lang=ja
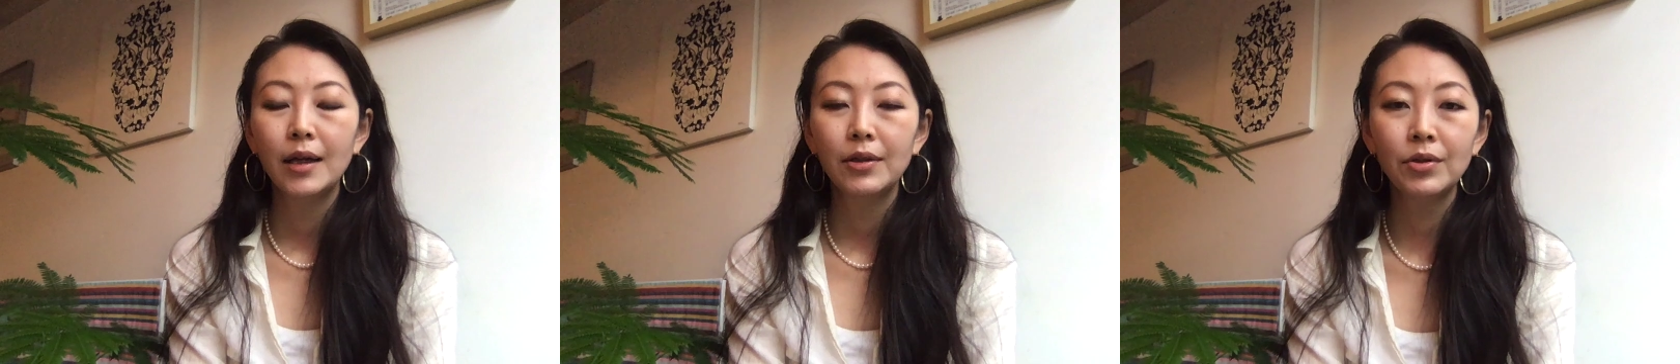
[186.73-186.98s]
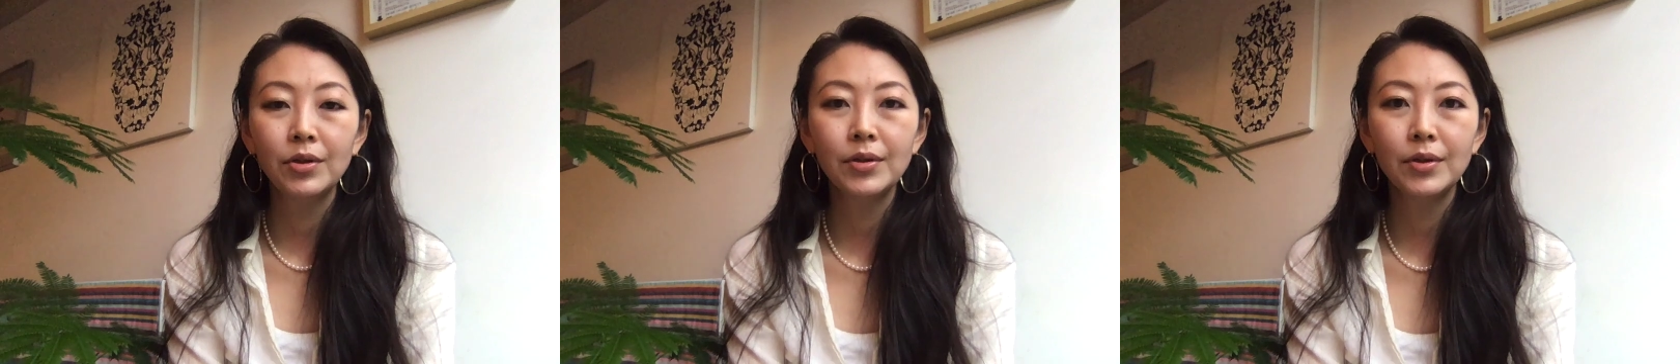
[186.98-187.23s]

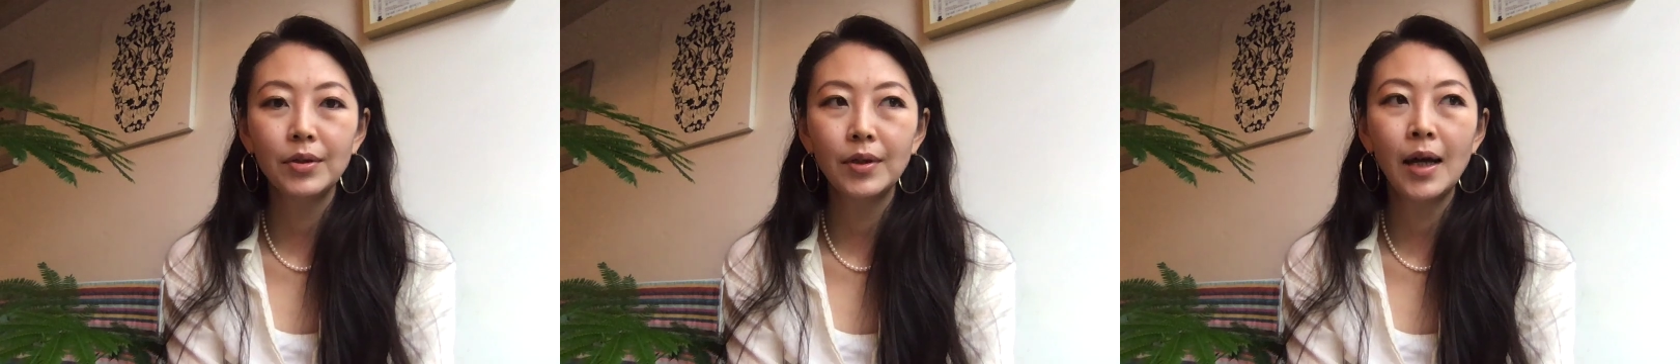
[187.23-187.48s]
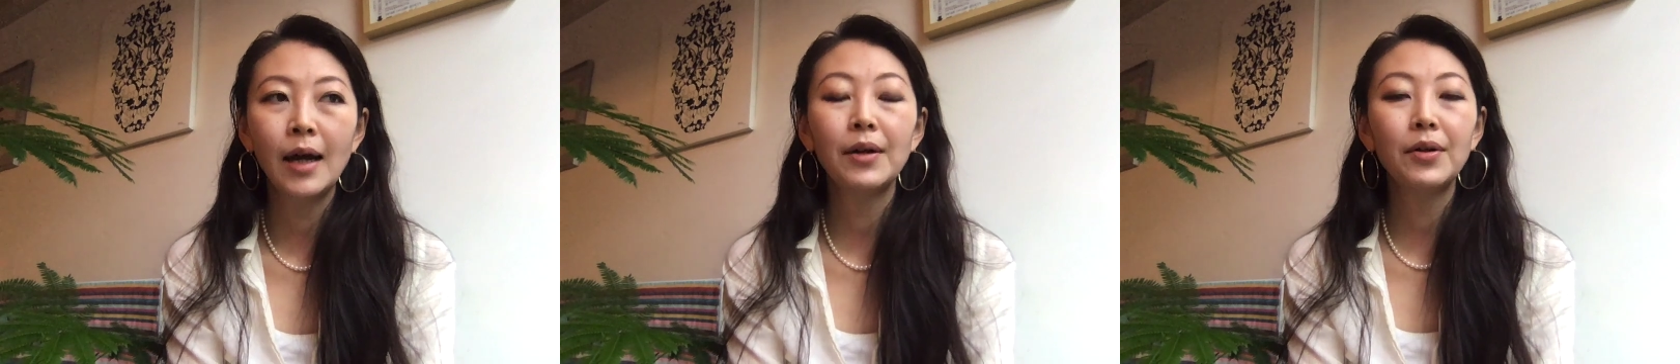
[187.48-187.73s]
どんどん
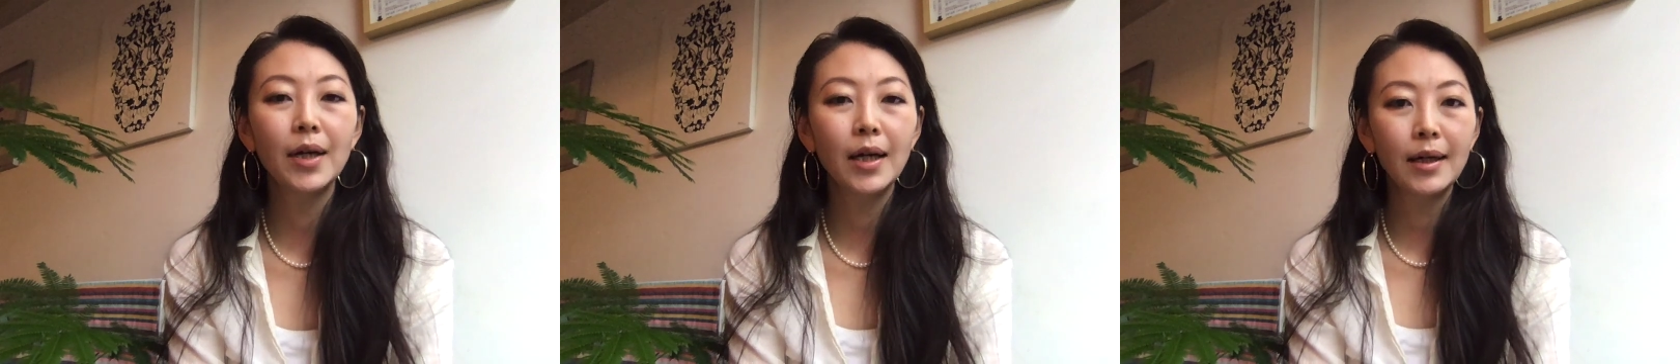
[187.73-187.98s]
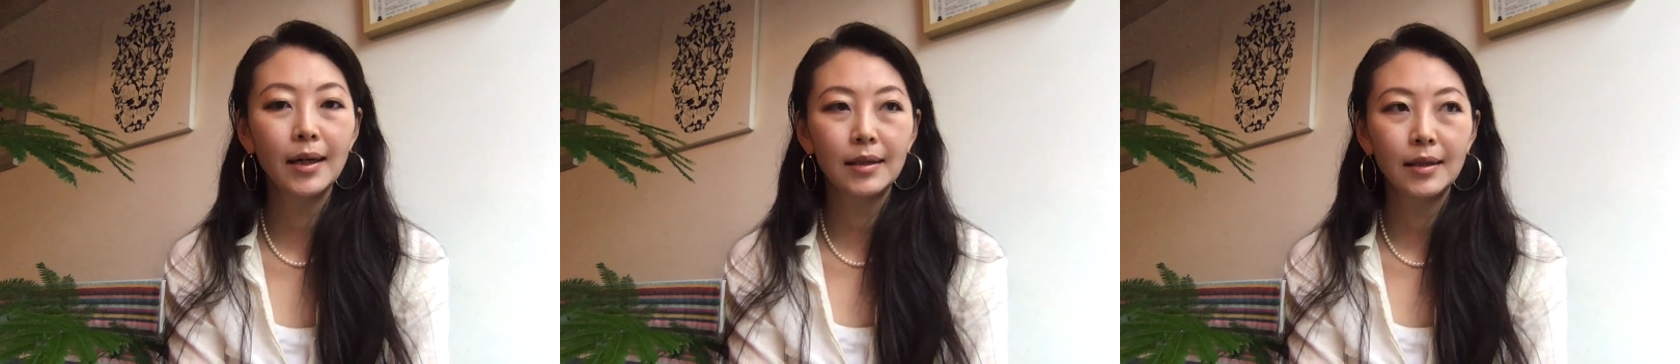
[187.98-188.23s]
軽や
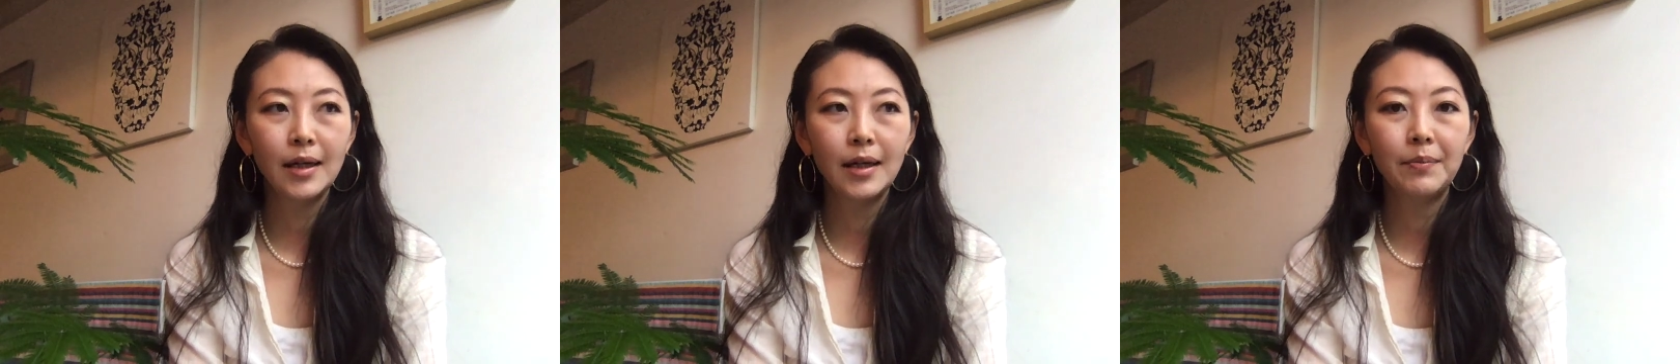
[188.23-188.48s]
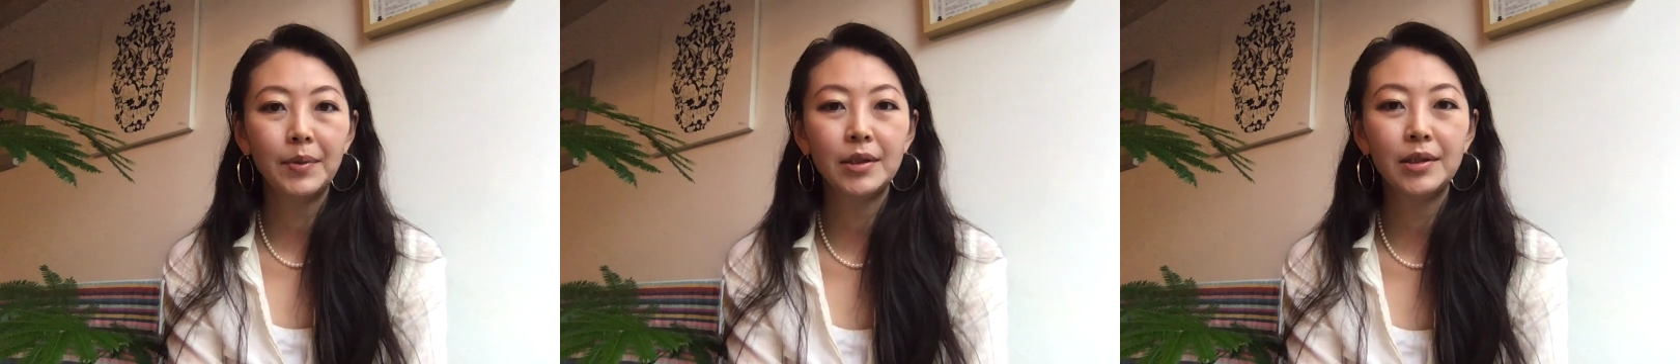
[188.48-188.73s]
かで
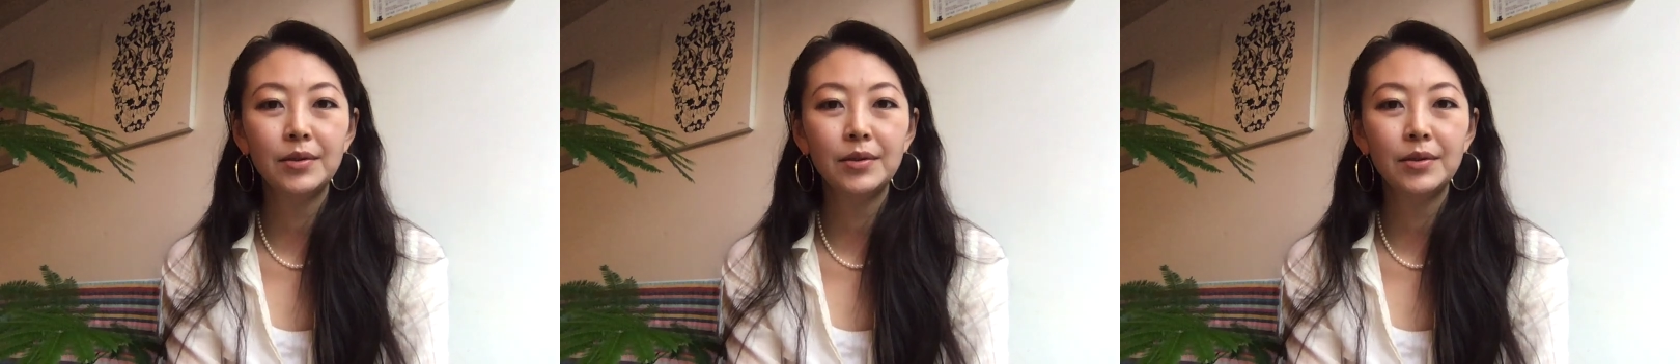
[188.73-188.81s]
やっぱ自